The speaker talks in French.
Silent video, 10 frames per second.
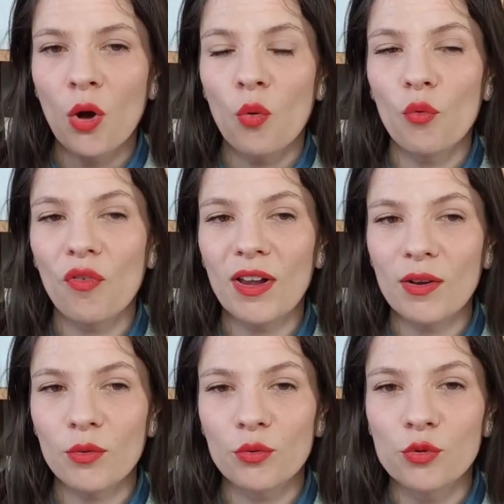on va
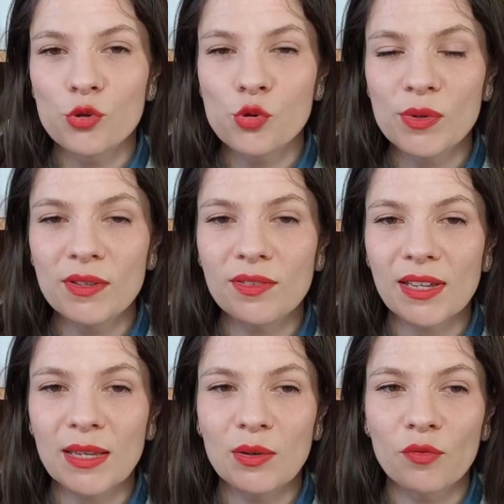euh, le suivre
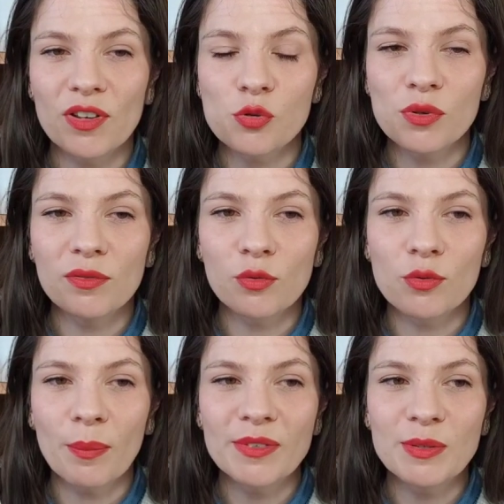et on va suivre
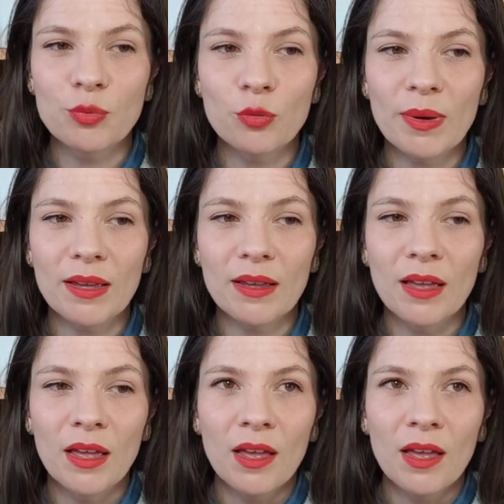euh, un petit peu bah,